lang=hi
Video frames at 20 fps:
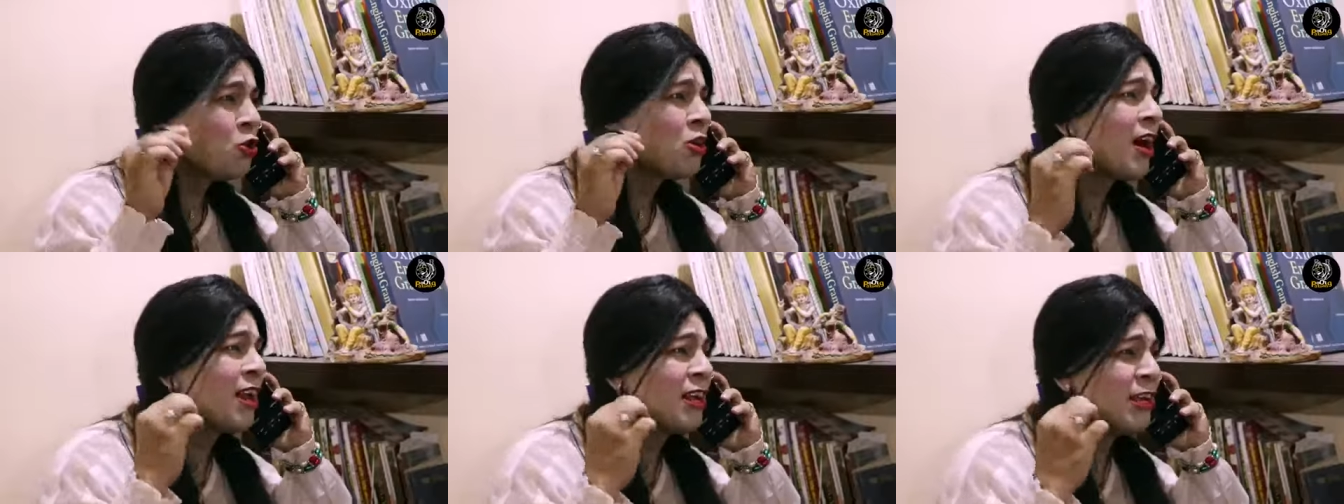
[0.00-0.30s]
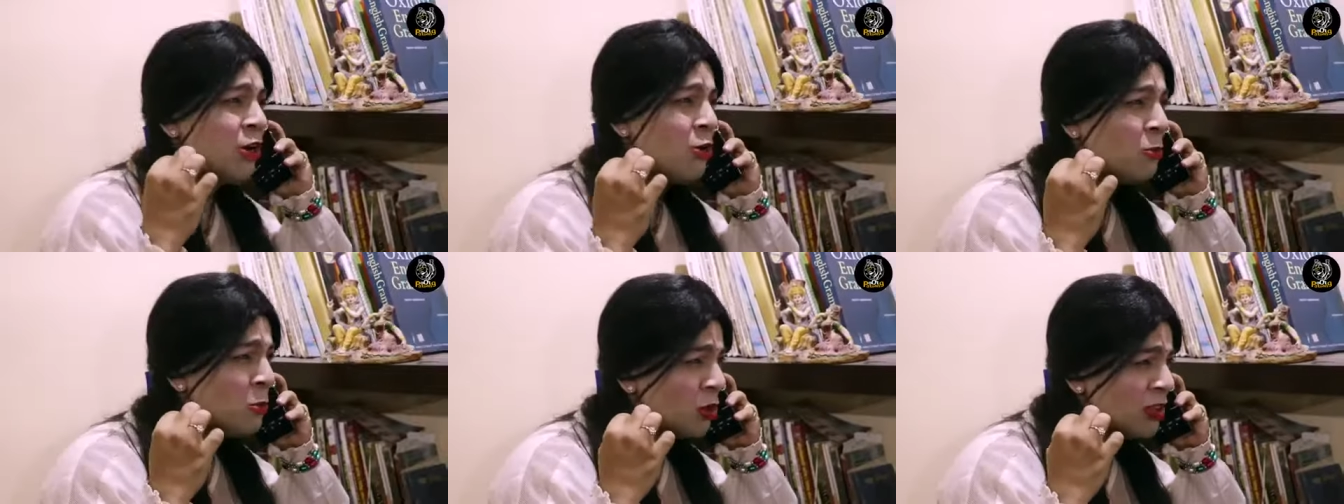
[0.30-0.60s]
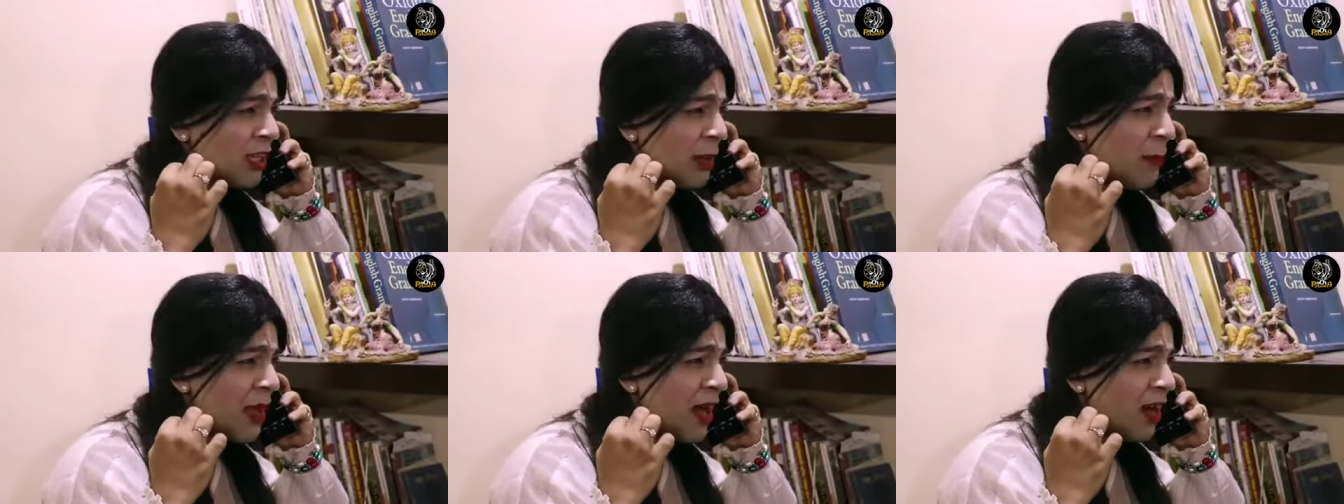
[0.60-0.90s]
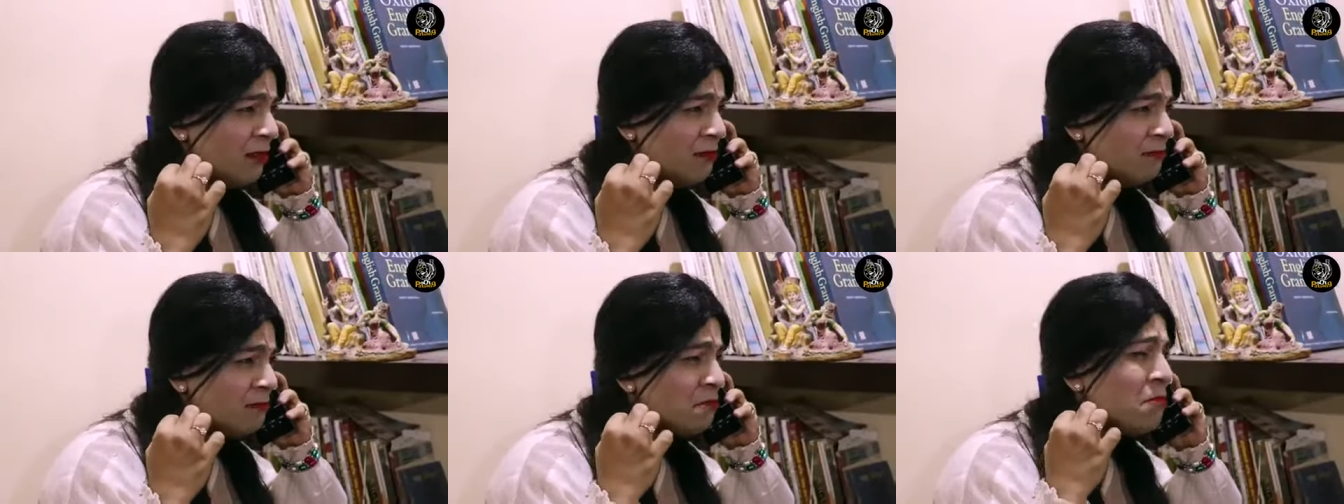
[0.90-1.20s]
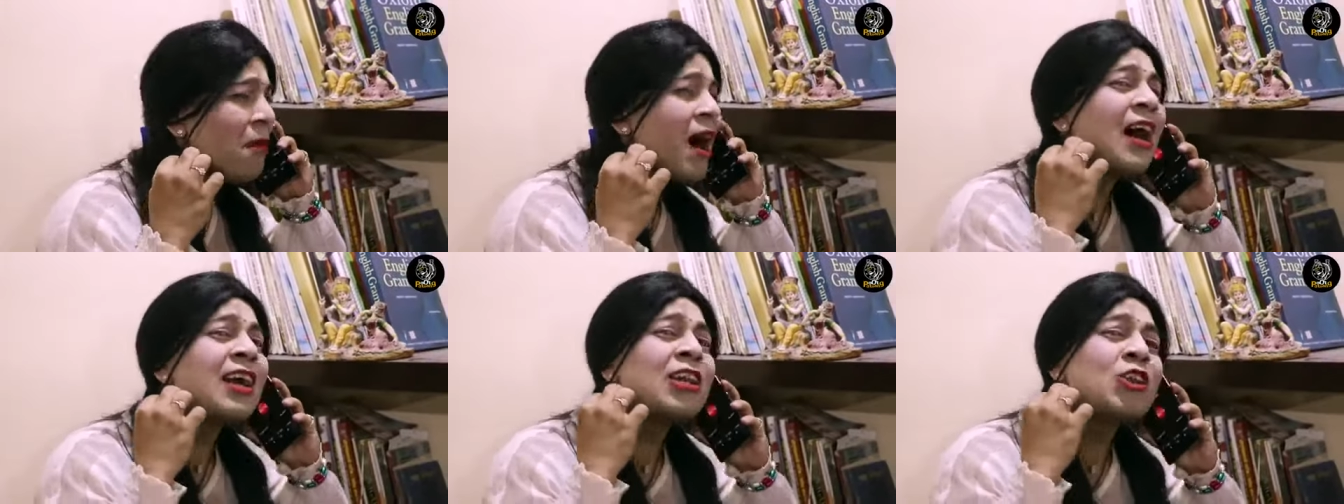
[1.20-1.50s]
तू तो कर लियो मोते
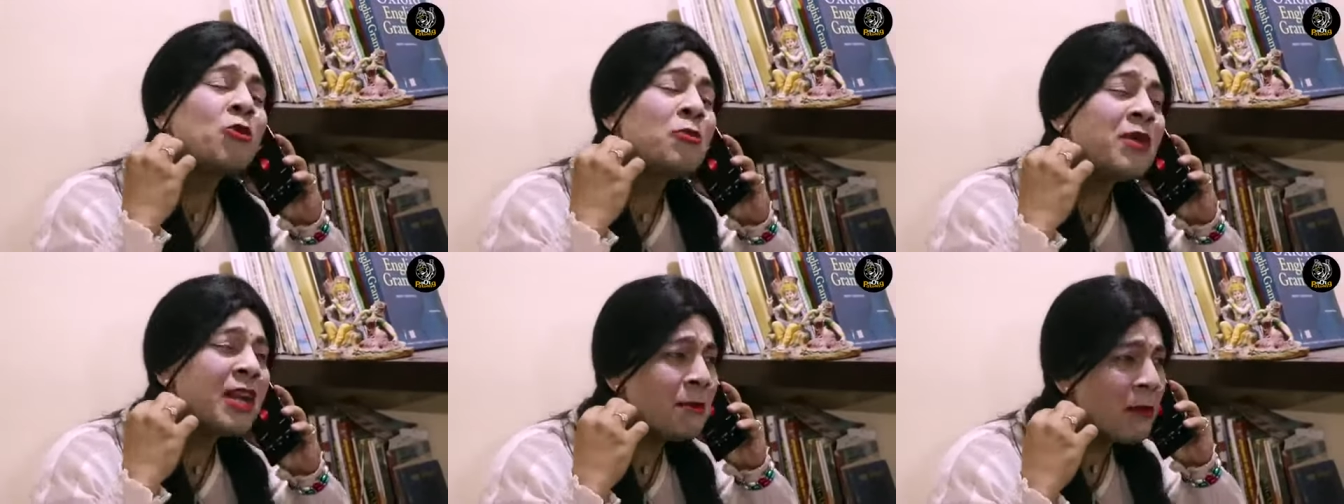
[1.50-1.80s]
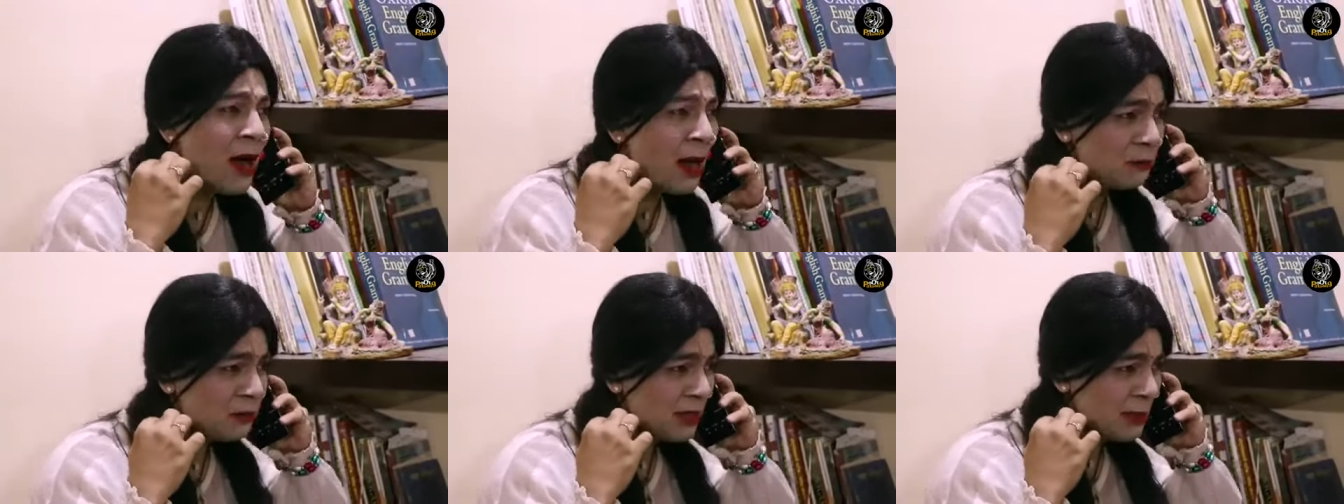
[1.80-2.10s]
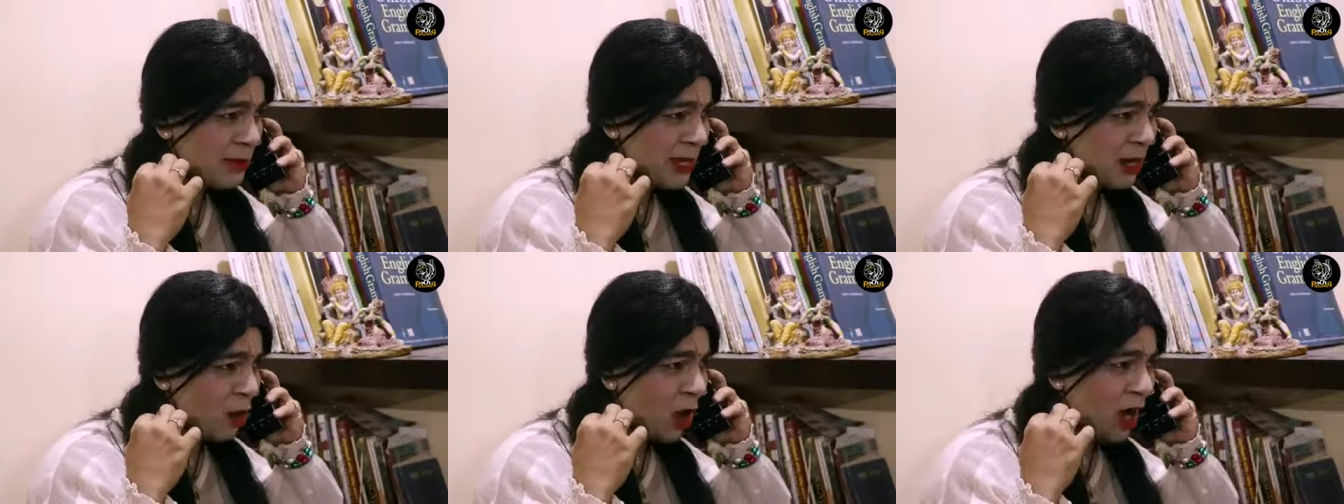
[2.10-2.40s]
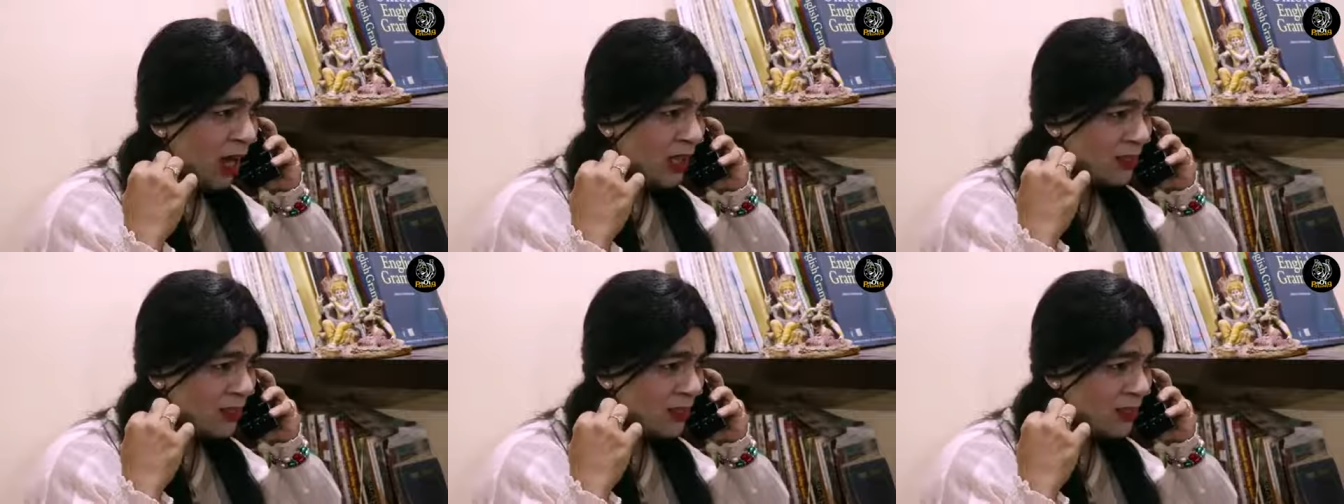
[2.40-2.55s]
ब्याह मांग लियो मेरे बाप ते मेरा